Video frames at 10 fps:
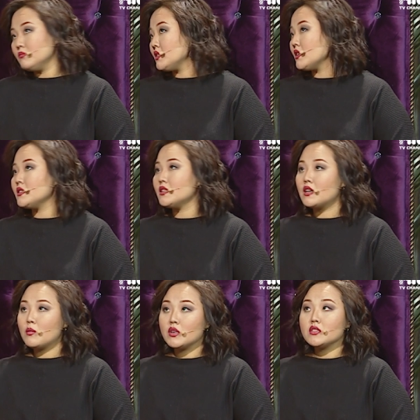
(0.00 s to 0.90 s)
вся
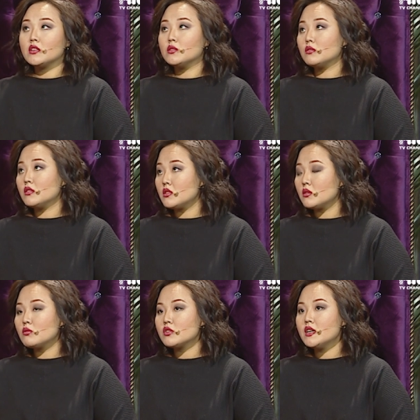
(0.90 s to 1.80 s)
серая масса, которая нас
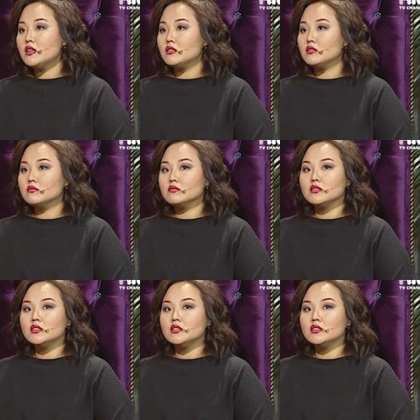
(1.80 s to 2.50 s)
окружает, эм,